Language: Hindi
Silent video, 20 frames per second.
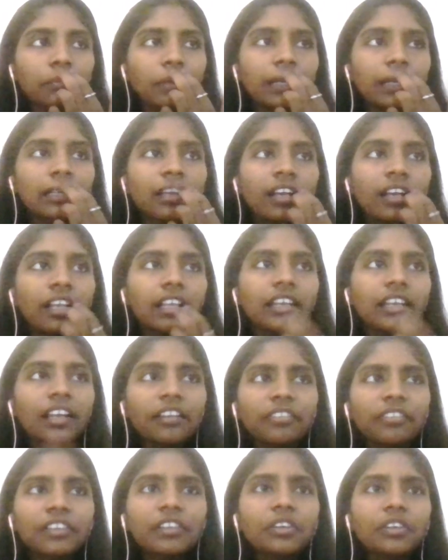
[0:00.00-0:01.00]
हालात में
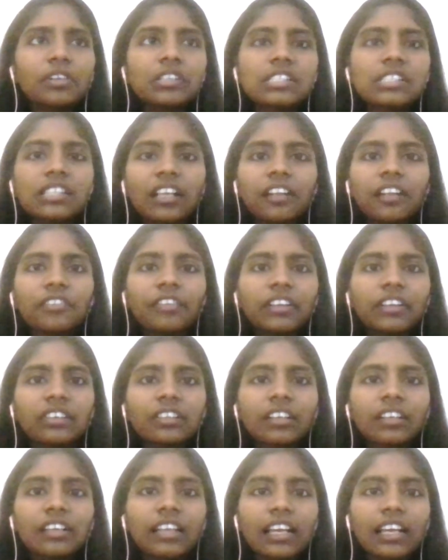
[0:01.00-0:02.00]
खुद से मोहब्बत करना
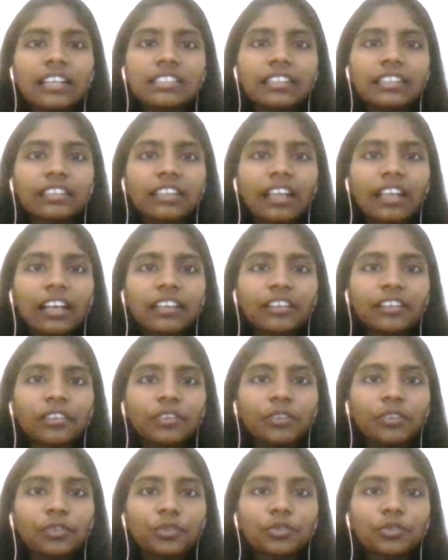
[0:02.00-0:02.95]
और खुद को नुकसान ना